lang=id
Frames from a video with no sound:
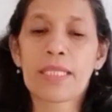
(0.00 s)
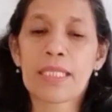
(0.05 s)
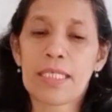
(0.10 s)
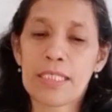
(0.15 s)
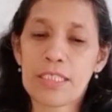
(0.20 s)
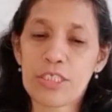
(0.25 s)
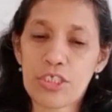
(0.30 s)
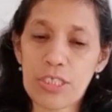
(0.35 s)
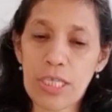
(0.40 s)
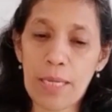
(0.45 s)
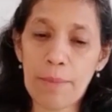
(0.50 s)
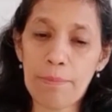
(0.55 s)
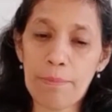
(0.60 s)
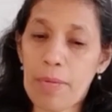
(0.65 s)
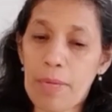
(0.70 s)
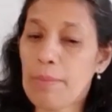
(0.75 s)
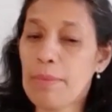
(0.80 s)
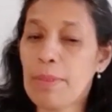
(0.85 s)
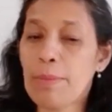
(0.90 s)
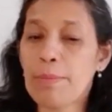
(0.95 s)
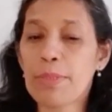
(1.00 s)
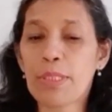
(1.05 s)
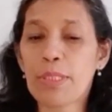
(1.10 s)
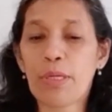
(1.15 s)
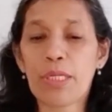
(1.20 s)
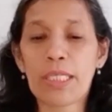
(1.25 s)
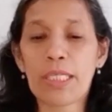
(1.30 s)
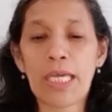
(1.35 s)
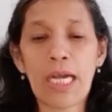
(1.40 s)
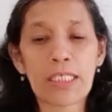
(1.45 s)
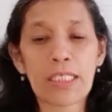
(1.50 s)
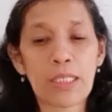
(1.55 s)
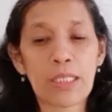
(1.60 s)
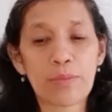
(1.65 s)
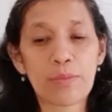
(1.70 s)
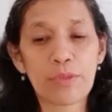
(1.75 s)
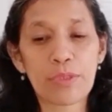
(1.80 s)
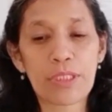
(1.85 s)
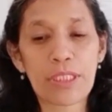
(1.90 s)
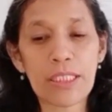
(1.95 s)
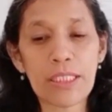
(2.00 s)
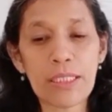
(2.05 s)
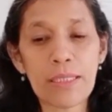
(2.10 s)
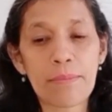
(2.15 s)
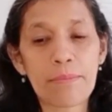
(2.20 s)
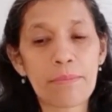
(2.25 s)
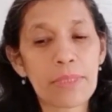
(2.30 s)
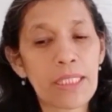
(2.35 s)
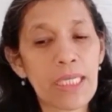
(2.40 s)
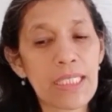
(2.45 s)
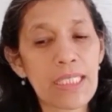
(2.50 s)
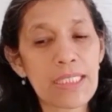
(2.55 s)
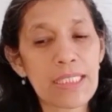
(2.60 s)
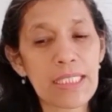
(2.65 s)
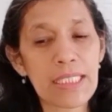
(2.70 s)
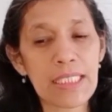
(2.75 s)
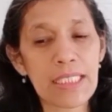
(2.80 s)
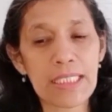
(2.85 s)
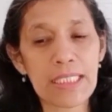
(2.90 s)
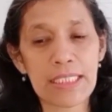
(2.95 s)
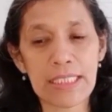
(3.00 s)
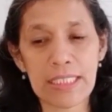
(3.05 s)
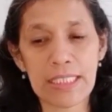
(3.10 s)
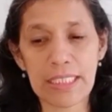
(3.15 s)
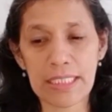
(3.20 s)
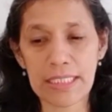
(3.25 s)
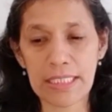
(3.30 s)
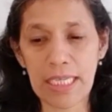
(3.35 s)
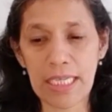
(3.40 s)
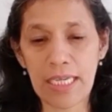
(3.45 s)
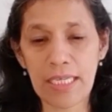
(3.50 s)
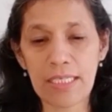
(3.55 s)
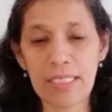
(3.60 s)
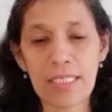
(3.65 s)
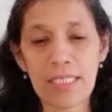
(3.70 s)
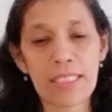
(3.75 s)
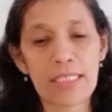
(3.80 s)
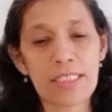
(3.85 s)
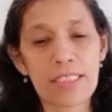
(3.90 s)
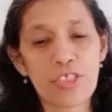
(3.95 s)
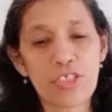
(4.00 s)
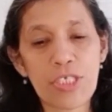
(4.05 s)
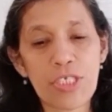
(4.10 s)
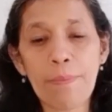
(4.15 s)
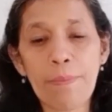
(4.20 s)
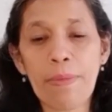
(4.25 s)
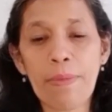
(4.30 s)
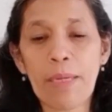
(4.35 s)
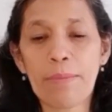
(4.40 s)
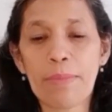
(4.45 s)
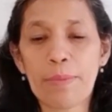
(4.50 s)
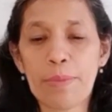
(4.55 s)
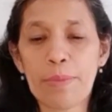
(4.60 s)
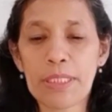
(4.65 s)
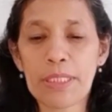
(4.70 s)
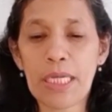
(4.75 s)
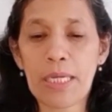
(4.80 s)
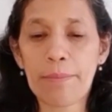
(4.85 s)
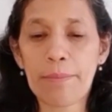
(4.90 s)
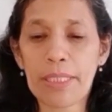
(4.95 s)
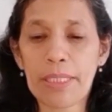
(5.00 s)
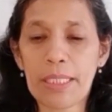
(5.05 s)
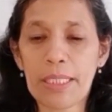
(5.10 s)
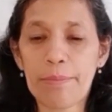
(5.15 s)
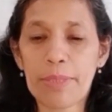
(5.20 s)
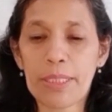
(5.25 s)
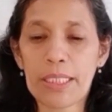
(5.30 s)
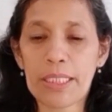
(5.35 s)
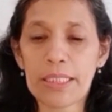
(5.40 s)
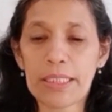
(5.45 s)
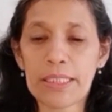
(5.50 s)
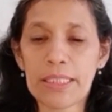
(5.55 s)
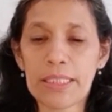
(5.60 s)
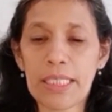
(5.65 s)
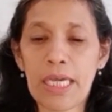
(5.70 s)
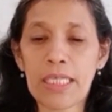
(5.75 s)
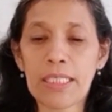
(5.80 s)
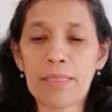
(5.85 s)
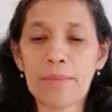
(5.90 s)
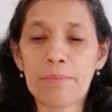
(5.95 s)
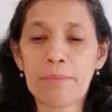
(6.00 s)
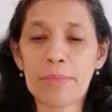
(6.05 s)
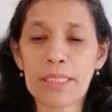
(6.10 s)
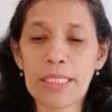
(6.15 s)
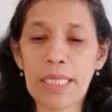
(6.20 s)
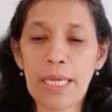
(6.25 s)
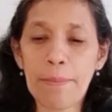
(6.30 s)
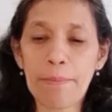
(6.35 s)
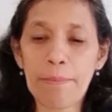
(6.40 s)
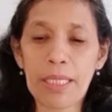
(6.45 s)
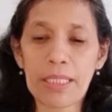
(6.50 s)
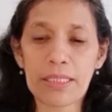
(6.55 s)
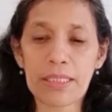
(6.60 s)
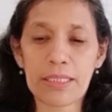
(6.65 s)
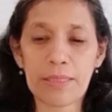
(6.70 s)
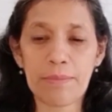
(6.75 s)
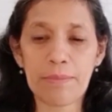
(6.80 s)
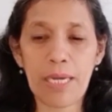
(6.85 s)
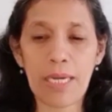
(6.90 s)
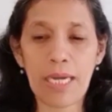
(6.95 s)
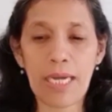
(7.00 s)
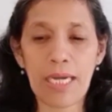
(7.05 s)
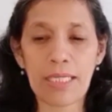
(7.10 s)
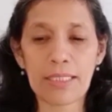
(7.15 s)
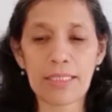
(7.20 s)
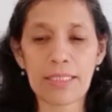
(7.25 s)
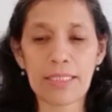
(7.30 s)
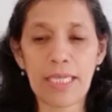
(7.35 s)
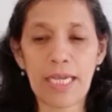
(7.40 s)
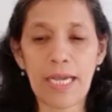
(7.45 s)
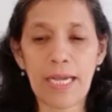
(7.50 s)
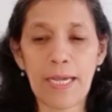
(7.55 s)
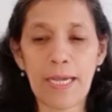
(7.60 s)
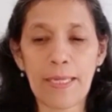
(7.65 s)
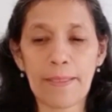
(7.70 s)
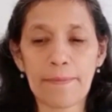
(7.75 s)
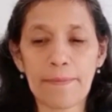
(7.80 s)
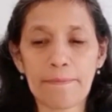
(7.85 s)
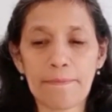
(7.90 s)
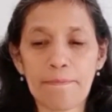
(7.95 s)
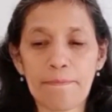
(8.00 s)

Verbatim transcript: Siapa memperoleh akal budi mengasihi dirinya. Siapa berpegang pada pengertian mendapat kebahagiaan.